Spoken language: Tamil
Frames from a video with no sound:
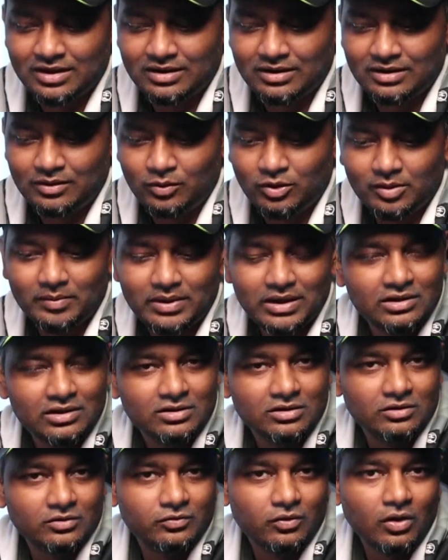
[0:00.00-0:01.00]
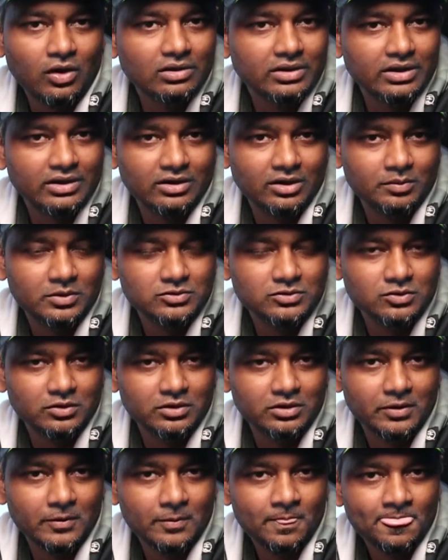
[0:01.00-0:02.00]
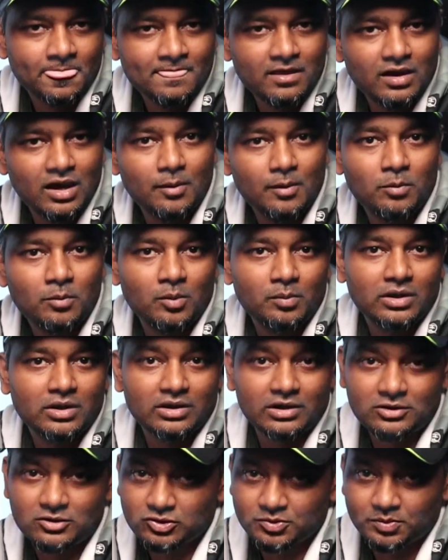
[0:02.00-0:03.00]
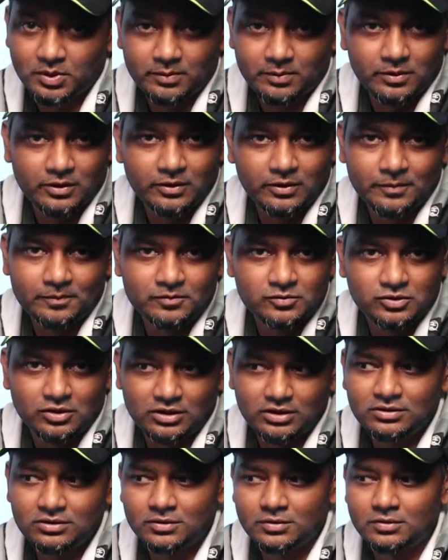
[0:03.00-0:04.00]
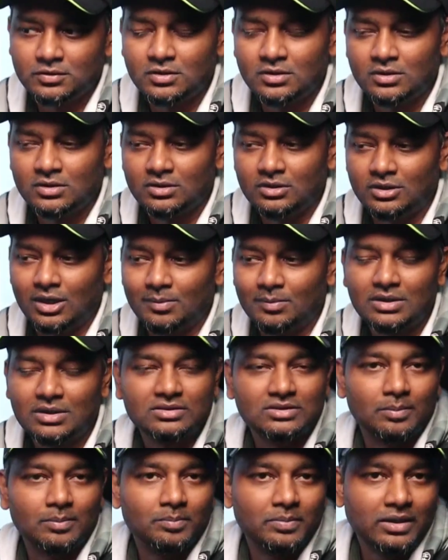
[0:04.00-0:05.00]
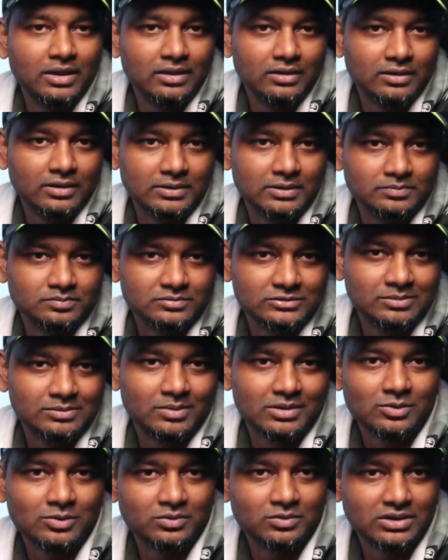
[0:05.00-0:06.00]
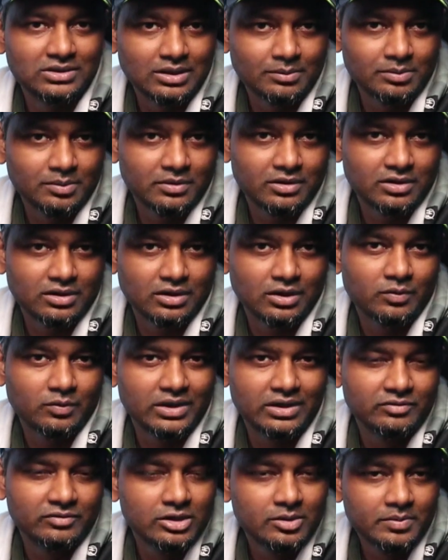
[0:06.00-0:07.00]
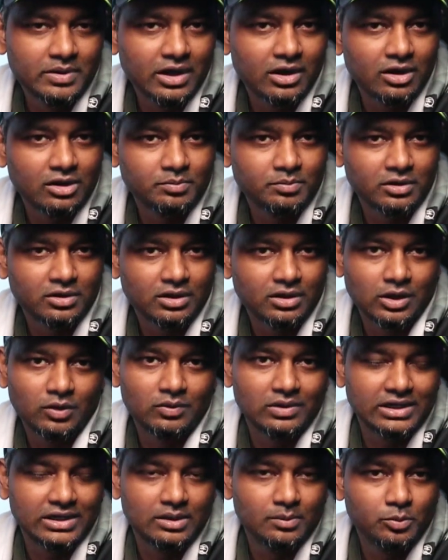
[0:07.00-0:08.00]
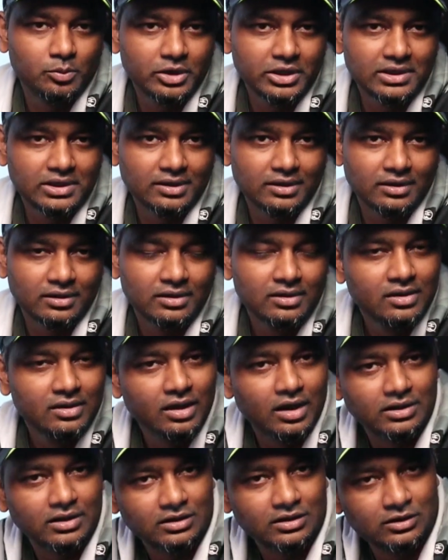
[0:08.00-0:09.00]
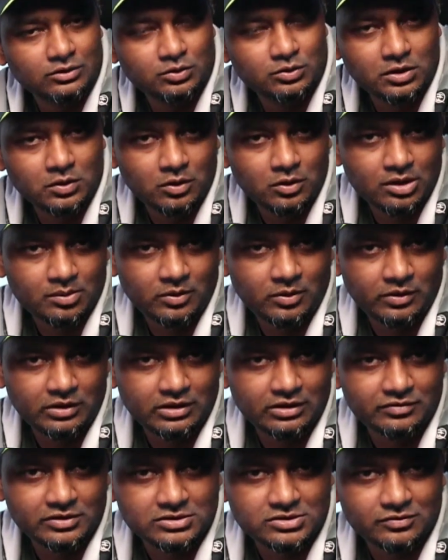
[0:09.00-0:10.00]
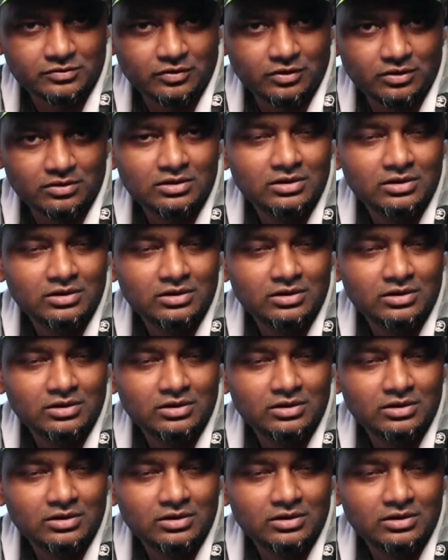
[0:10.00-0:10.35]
உங்கள் மேலே இருக்கிற ஃபால்ட் என்ன அப்படின்னு சொல்லிட்டு எப்போவுமே ரெட்ரோஸ்பெக்ட் பண்ணுங்கள் ஸோ அதாவது என் மேலே தப்பே இல்லை மற்றவங்க தான் தப்பு பண்ணுறாங்க அவங்க என்ன வேணும்னே ஹர்ட் பண்ணுறாங்க அவங்களுக்கு என்ன பிடிக்கல அதெல்லாம் தூக்கி ஓரமாக வைங்க ஃபஸ்ட் ஆஃப் ஆல்